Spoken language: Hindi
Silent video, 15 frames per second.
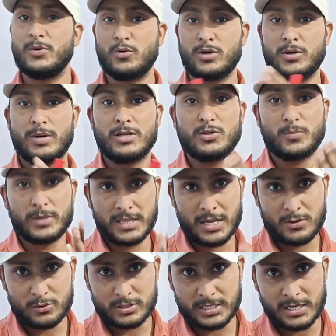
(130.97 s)
में होने वाले जो
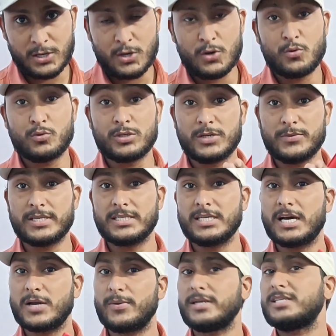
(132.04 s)
बदलाव होते हैं उनकी वजह
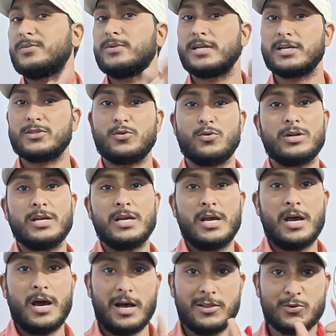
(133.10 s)
से गर्भाशय में रक्त और
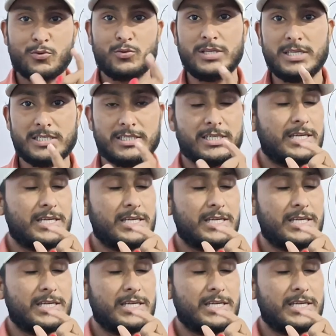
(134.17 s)
अंदरूनी